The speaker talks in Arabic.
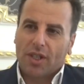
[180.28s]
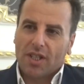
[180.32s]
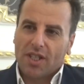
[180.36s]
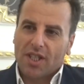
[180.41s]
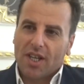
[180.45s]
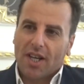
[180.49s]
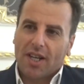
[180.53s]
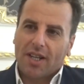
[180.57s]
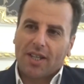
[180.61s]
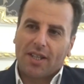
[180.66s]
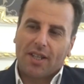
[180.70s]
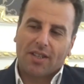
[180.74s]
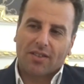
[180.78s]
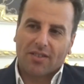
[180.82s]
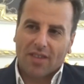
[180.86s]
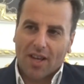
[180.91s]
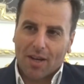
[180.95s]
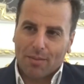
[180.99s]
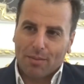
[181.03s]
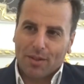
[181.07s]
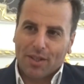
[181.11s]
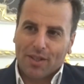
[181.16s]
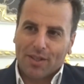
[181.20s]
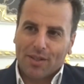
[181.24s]
تجاري هي
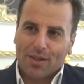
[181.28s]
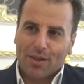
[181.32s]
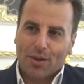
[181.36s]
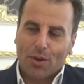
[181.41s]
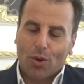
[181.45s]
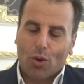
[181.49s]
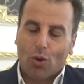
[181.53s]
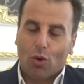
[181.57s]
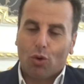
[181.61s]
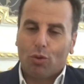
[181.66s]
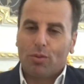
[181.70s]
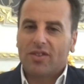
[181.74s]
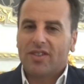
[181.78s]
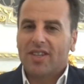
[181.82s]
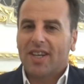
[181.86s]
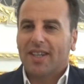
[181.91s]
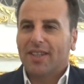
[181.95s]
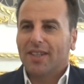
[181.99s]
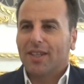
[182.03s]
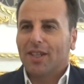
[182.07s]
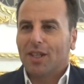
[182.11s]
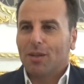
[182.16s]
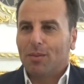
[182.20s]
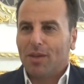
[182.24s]
صعبه
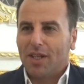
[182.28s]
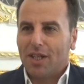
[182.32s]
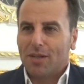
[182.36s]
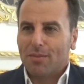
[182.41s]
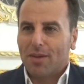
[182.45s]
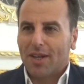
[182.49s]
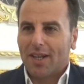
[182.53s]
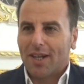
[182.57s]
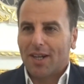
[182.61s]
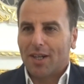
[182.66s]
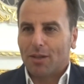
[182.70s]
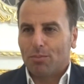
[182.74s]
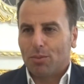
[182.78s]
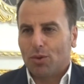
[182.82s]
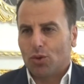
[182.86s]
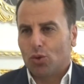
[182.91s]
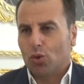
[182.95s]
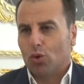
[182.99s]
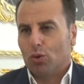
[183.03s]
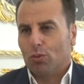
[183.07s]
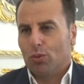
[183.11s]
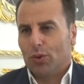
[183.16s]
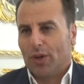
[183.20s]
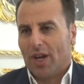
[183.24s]
وبالذات انت بالامارات
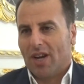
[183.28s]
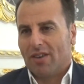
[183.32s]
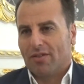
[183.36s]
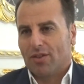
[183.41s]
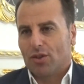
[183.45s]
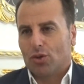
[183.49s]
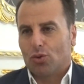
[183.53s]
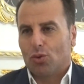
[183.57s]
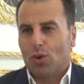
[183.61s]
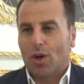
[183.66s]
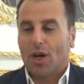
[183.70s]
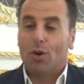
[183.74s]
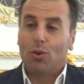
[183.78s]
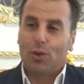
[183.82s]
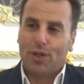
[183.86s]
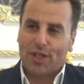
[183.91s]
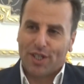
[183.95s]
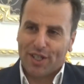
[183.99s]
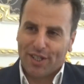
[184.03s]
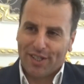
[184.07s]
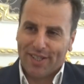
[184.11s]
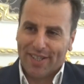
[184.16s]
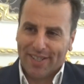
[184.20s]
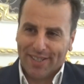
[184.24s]
بسوق منافس وقوي
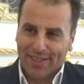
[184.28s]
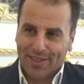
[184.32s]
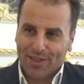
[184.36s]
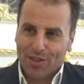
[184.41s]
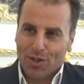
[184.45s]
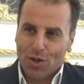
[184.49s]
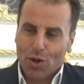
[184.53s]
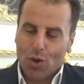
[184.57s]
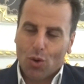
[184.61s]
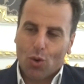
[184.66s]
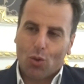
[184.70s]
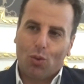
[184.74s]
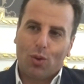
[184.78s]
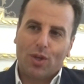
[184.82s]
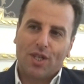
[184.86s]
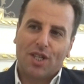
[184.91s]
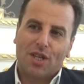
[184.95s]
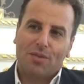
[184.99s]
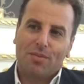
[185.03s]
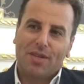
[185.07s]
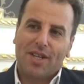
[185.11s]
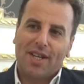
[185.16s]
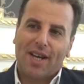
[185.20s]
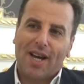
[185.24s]
جدا
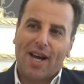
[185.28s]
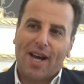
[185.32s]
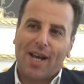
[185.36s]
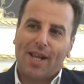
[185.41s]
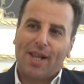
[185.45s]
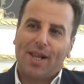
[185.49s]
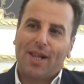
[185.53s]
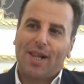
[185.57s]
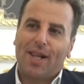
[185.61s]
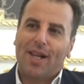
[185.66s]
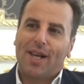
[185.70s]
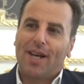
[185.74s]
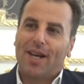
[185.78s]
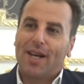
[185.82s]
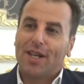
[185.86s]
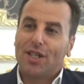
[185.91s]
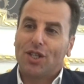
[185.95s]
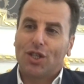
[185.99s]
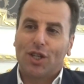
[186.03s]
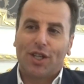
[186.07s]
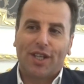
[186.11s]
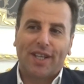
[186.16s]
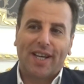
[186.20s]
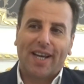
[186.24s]
وجميع
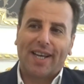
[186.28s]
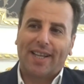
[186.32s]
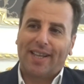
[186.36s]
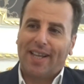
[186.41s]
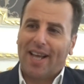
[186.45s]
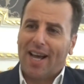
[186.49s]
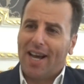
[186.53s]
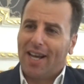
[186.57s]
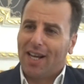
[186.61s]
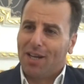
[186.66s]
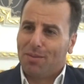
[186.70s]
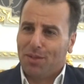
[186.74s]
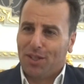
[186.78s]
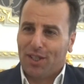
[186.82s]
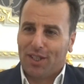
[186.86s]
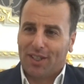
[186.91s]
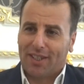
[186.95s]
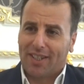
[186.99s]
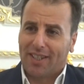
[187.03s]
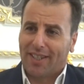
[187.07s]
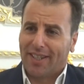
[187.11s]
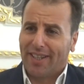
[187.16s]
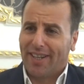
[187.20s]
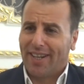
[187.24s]
الشركات العالميه
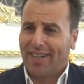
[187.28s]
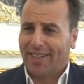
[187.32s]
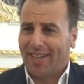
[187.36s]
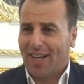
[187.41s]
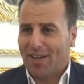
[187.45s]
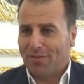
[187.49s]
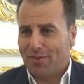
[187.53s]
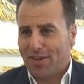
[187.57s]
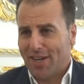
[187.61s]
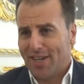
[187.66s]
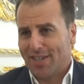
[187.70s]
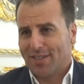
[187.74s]
تتناطح في